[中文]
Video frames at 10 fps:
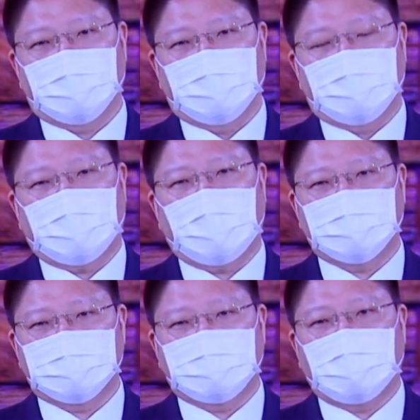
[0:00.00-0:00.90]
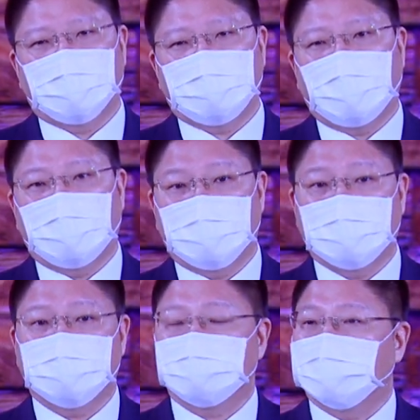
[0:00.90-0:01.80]
他一直到一百零
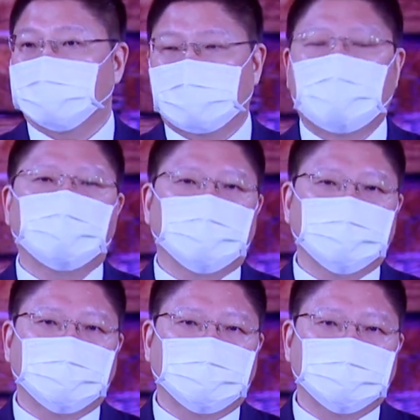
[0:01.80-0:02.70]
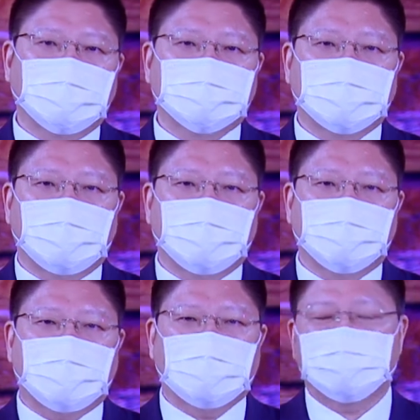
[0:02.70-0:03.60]
一岁的高龄，哈，他
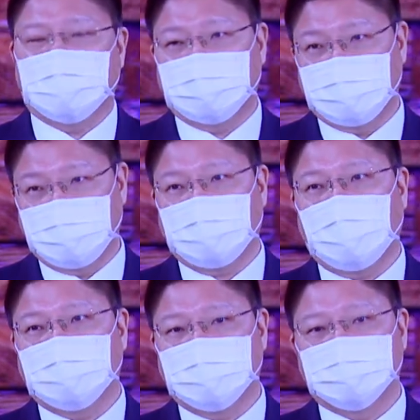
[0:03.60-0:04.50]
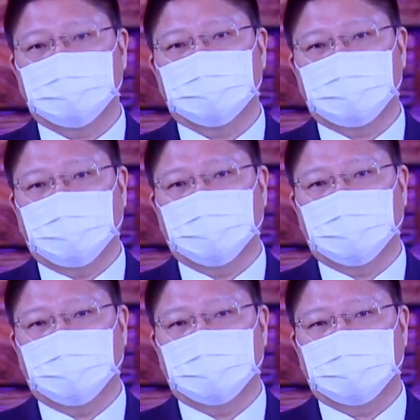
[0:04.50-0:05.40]
才安详的离开人世间，
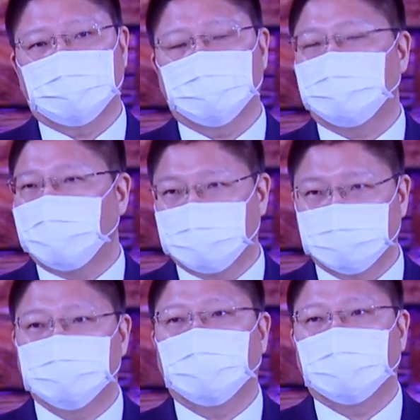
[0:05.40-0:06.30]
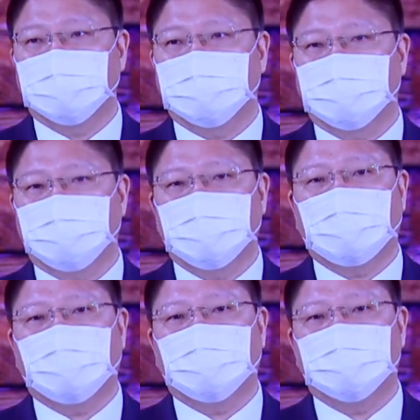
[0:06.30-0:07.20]
哈。无病无痛的回
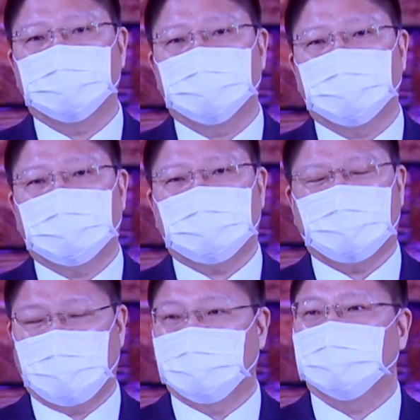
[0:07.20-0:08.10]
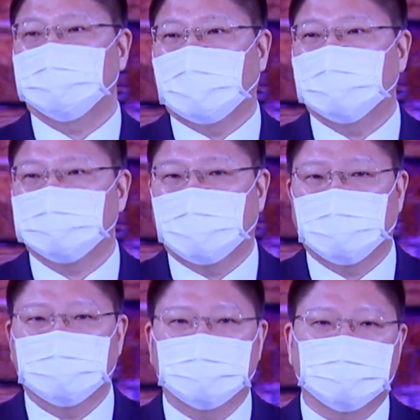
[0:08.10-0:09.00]
到李天的家乡，
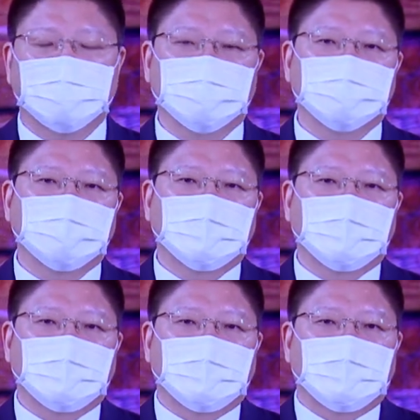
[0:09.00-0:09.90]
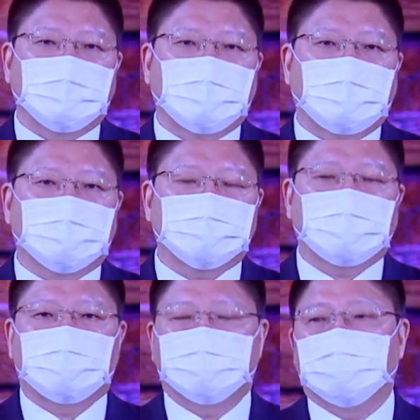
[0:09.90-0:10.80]
是哦。那虽
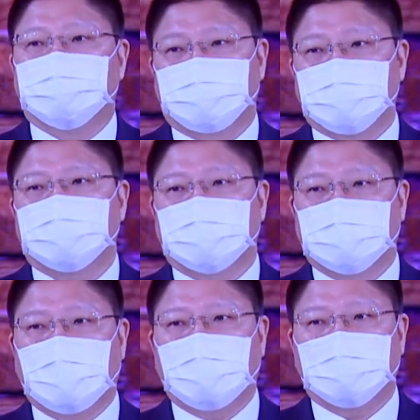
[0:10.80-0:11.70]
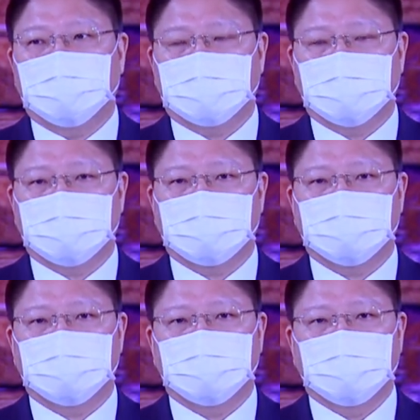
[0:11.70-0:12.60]
然我们很不舍啊，哦，可是